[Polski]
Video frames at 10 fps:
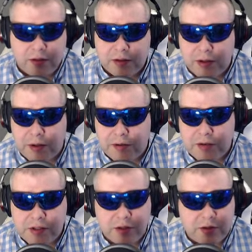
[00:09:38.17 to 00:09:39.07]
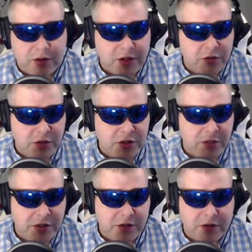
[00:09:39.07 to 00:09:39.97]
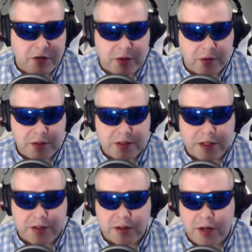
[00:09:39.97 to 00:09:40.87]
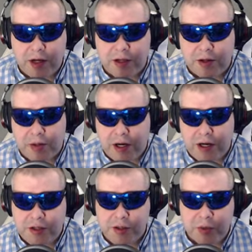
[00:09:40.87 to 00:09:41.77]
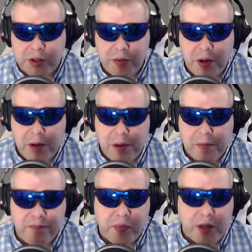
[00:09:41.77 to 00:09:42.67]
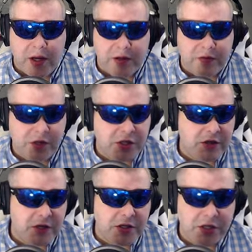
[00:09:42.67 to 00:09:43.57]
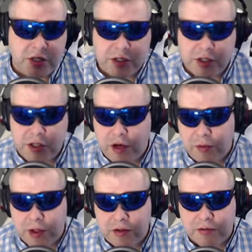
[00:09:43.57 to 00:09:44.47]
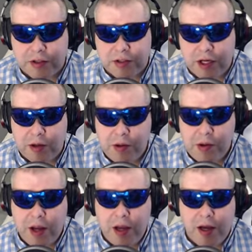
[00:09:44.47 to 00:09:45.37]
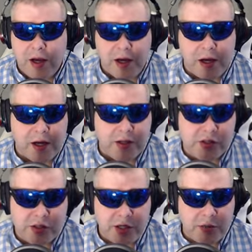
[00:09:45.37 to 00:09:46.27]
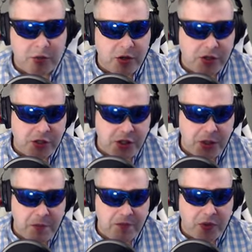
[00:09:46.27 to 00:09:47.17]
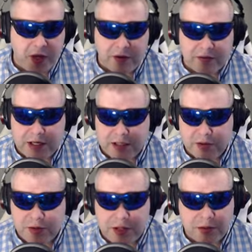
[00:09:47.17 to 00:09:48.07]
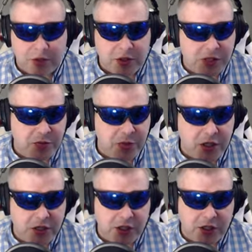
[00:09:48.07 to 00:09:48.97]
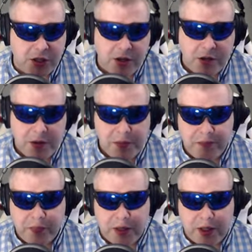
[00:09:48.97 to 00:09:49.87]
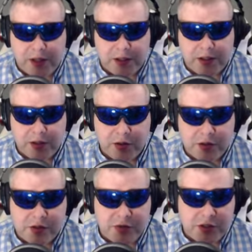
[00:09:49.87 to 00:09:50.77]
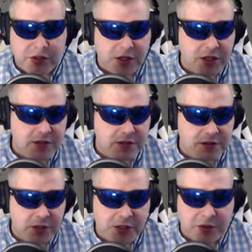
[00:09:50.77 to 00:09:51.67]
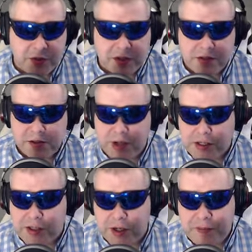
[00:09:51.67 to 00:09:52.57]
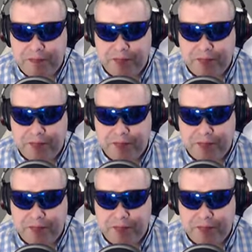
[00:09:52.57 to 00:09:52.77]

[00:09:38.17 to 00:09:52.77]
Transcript: Dobra, wszystko trochę dłużej będzie trwało niestety, no ale dobra, lecimy. 226 e, km do celu, 3,5 e, godziny e, wskazuje nam tutaj GPS-ik. No i oczywiście zobaczymy, słuchajcie,